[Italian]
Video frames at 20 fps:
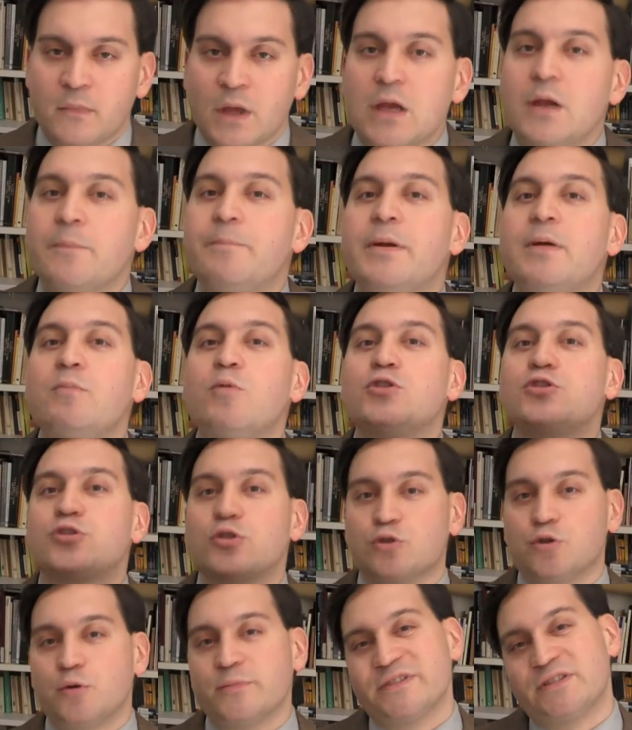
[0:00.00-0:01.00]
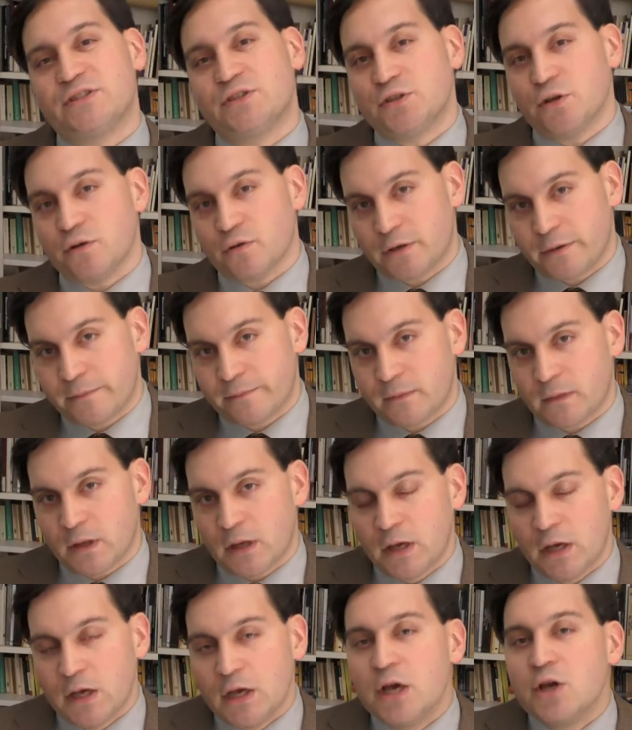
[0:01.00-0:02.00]
Il primo è sottomissione.
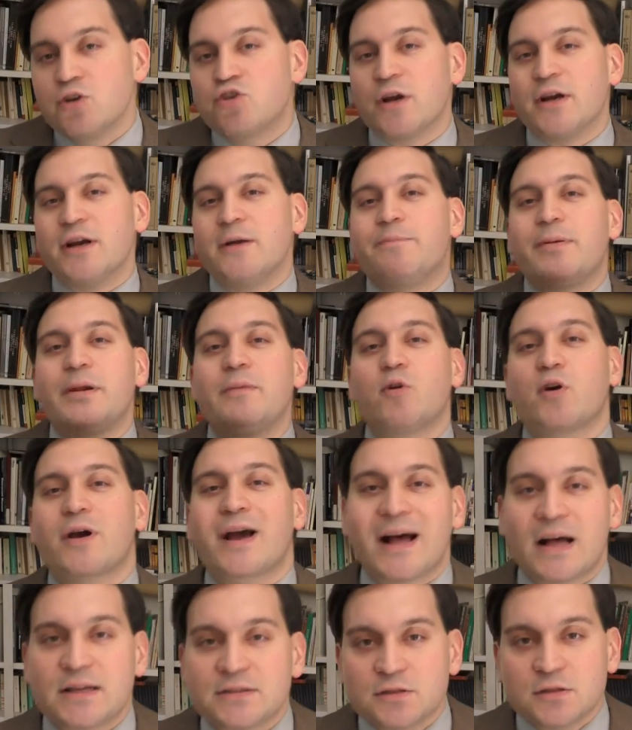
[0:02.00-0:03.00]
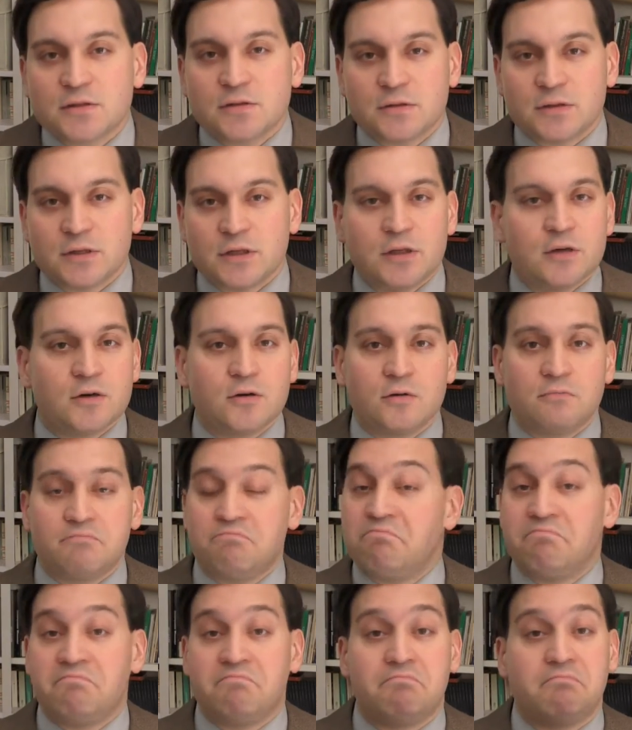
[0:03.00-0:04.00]
Cioè nel primo caso io
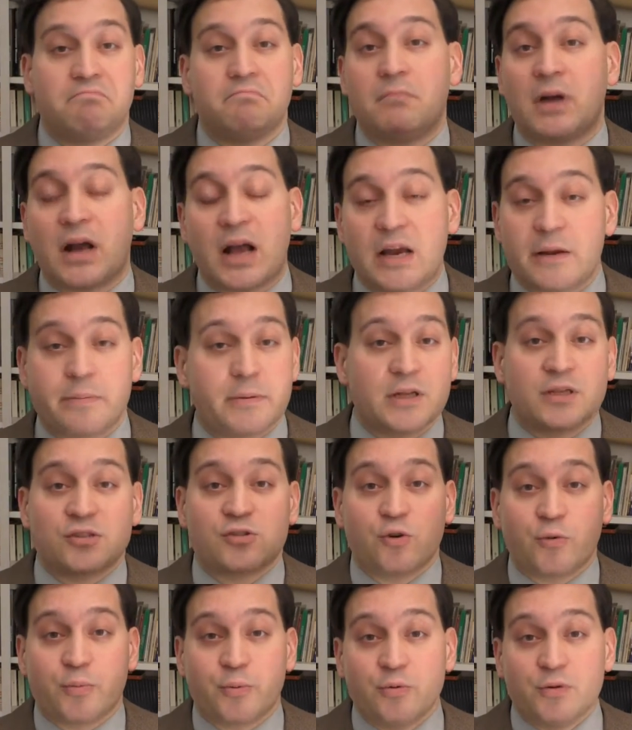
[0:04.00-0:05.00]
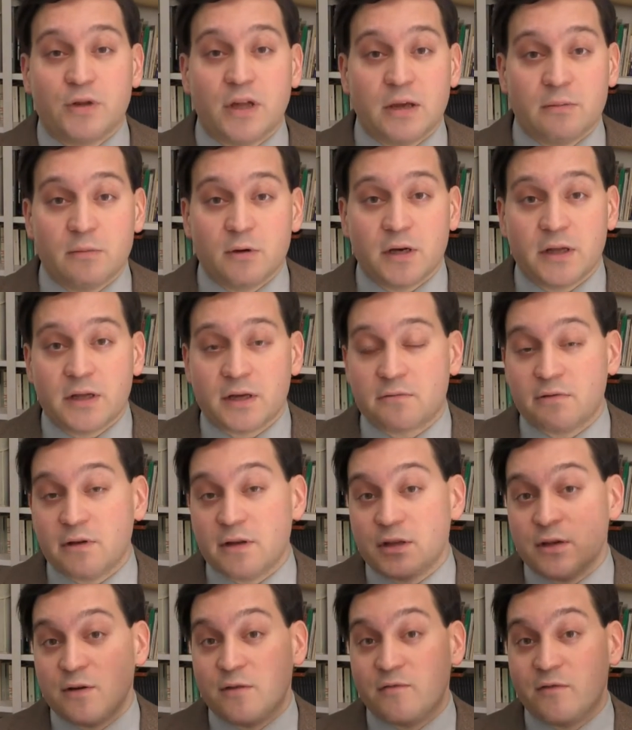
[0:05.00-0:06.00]
magari perché sono più debole e
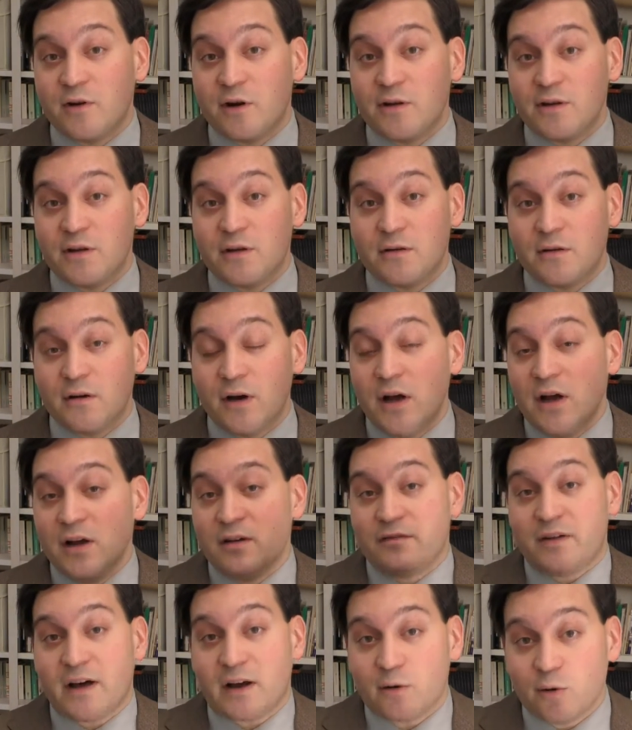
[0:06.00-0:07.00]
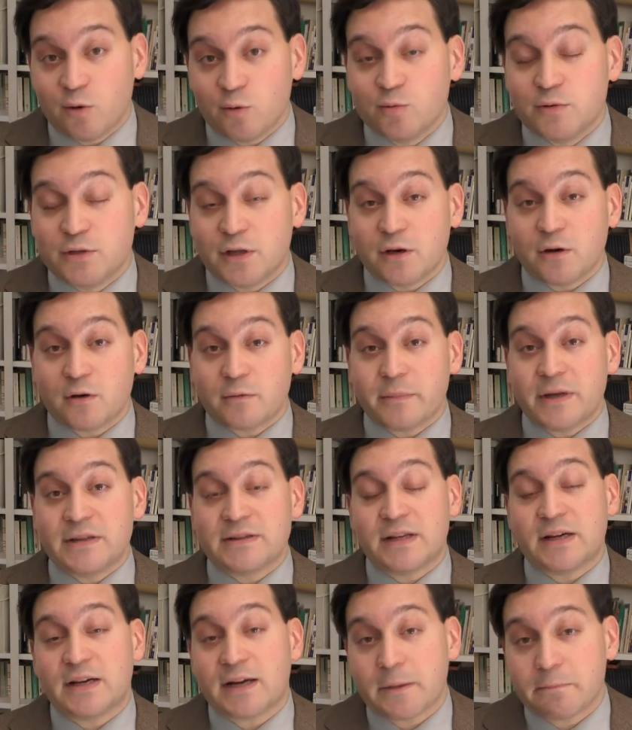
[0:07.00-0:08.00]
quindi non voglio farlo
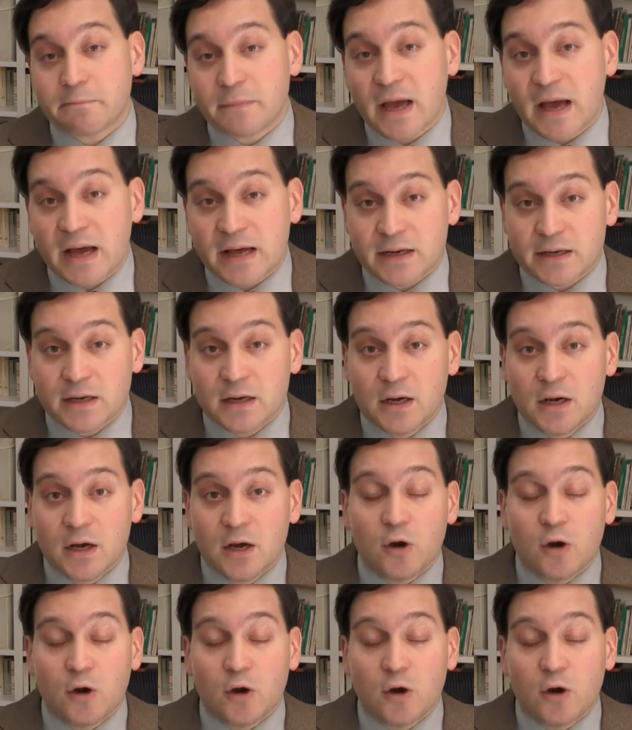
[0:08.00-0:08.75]
ulteriormente arrabbiare,